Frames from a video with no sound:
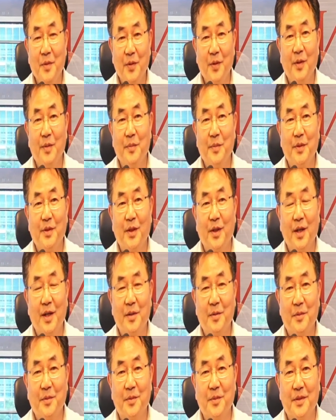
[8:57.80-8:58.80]

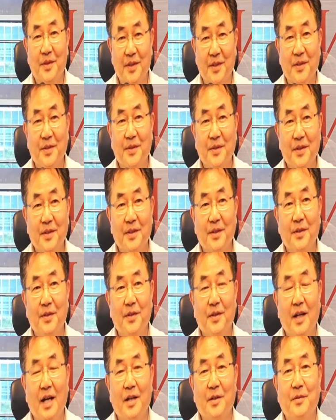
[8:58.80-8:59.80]
컴퓨터라고 그러죠. 그런
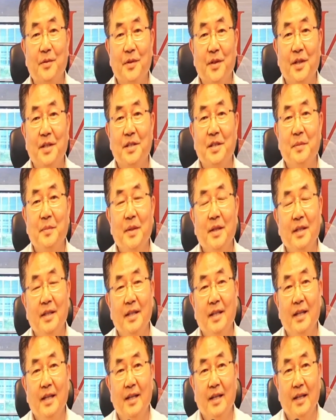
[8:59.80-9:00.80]
걸 갖고 계시면
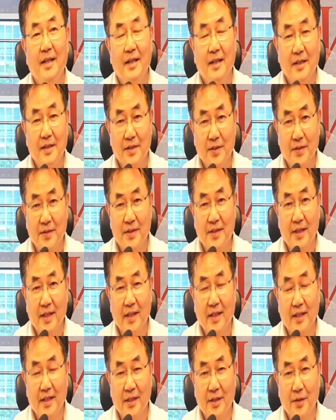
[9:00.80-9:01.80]
전
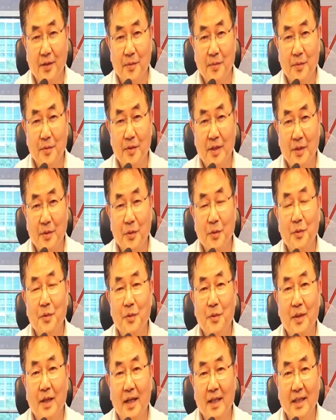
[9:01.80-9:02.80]
세계는 여러분과
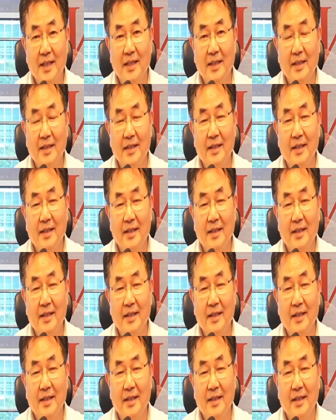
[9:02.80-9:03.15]
소통하는